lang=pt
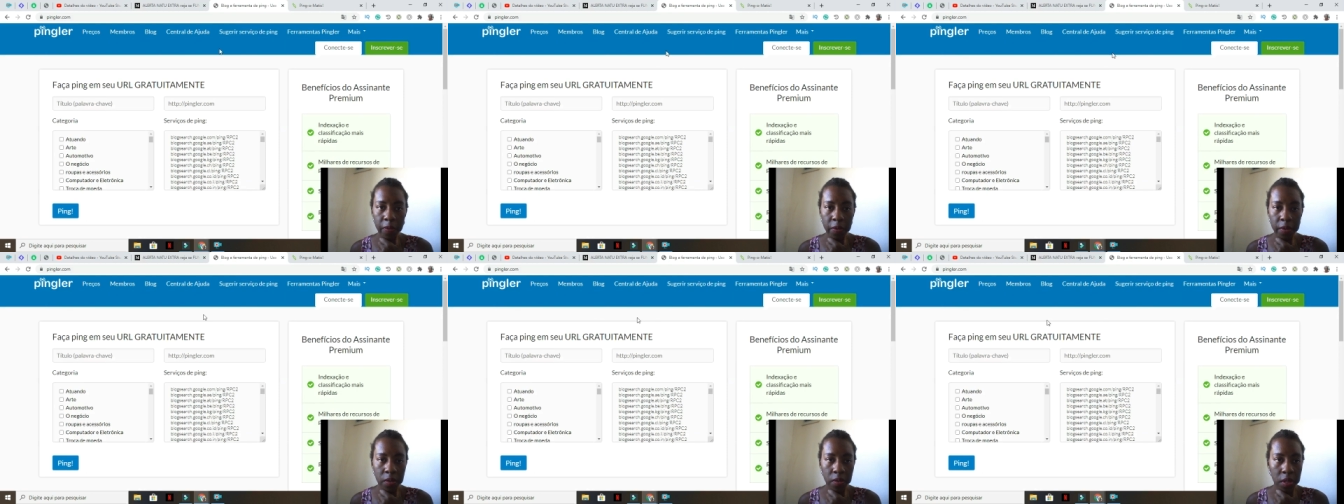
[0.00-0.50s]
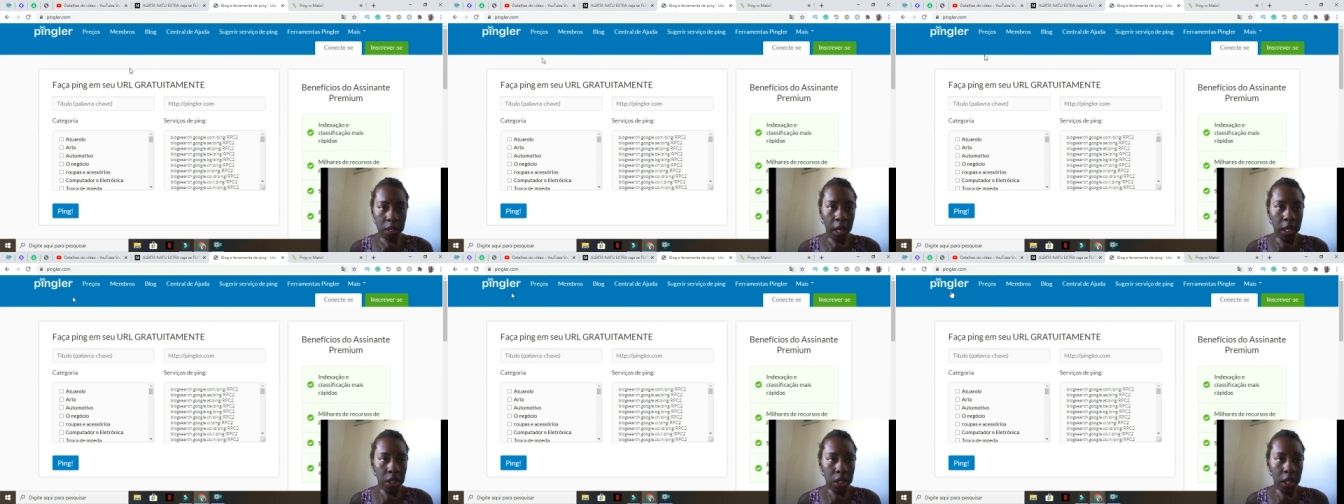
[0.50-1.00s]
vocês o
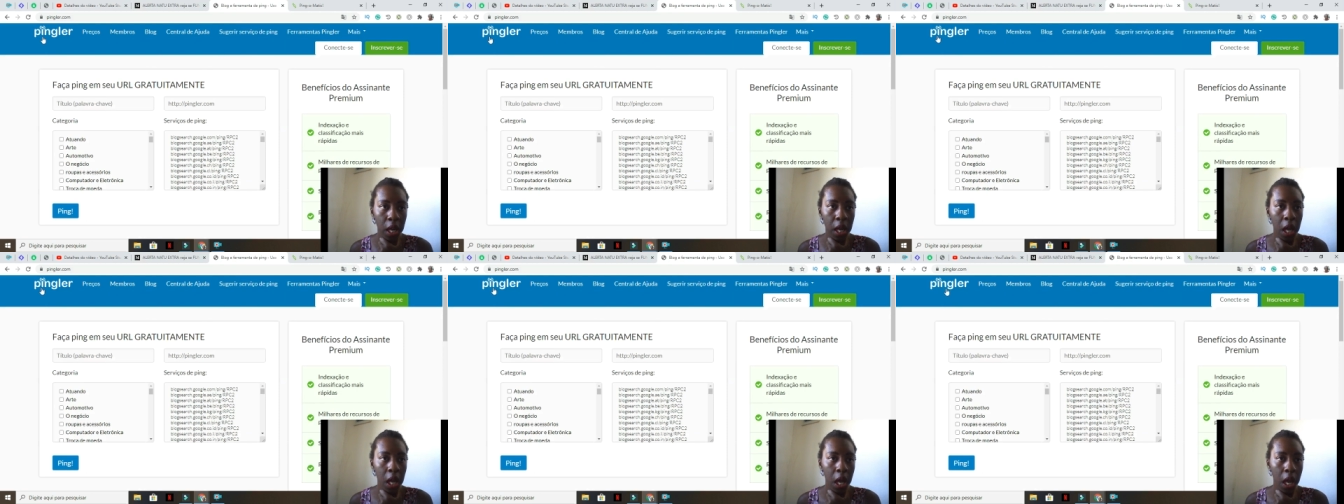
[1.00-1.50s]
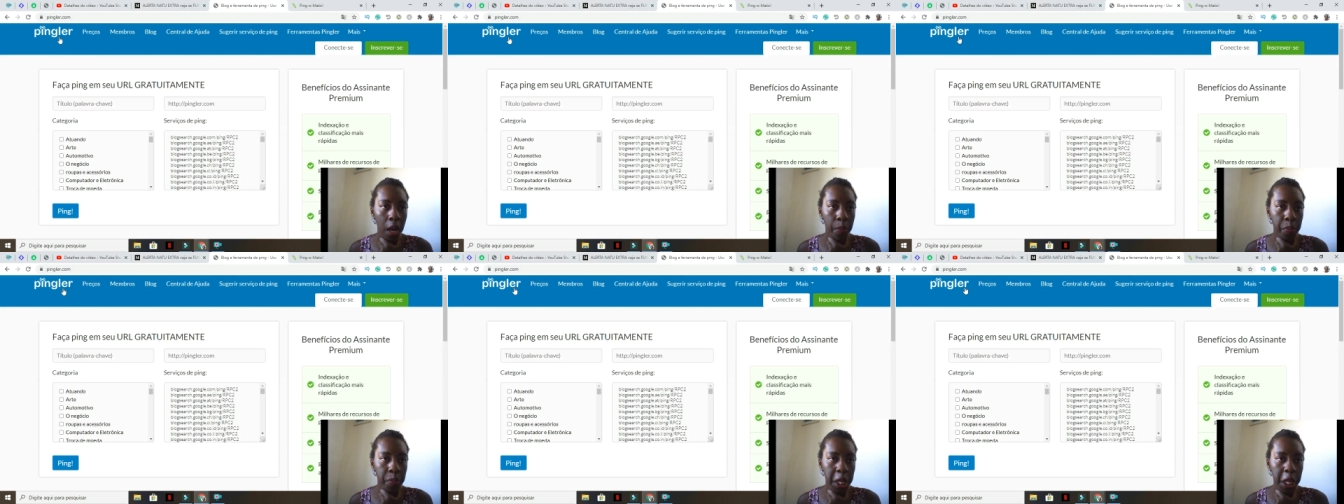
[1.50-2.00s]
site, tá? É
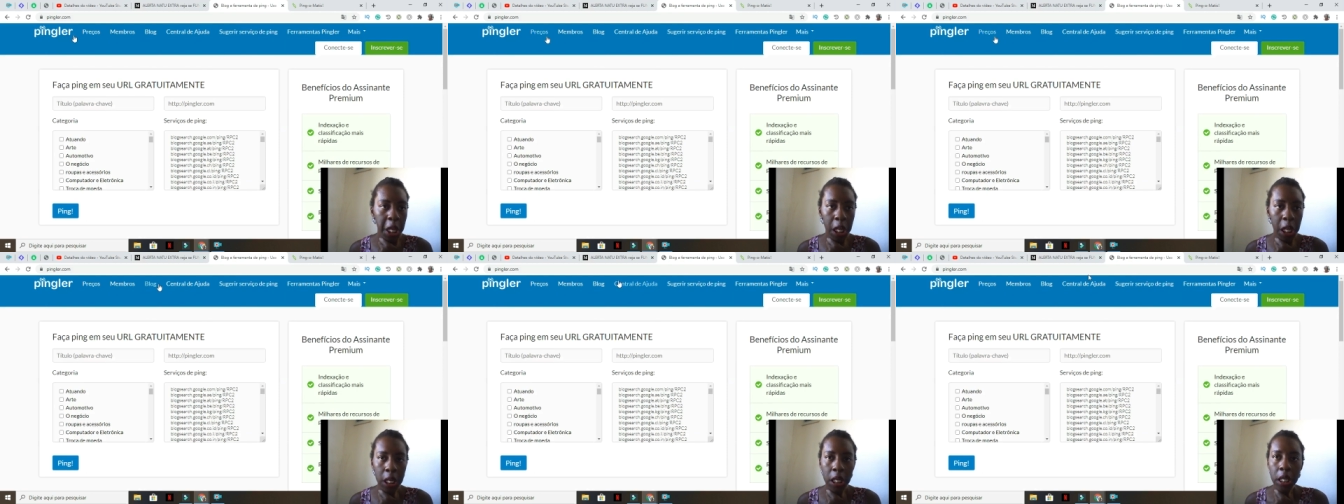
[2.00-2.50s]
Pingle